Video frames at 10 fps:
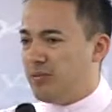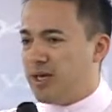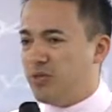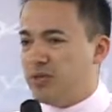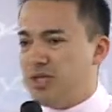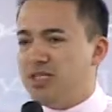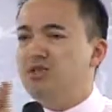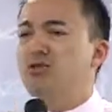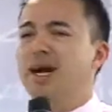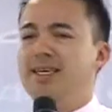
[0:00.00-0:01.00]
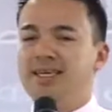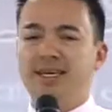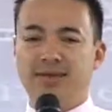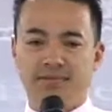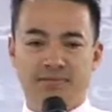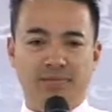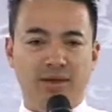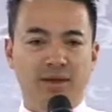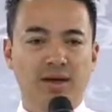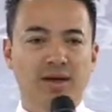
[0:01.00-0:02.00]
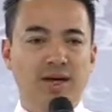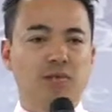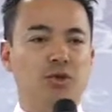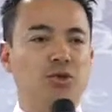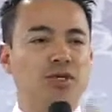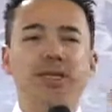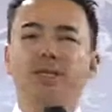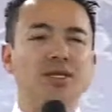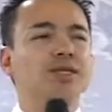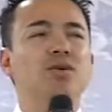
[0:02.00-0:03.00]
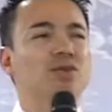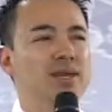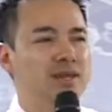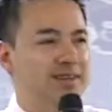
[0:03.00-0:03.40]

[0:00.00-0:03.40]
Porque ela contém xilocaína. E me trouxe lembrança ruim.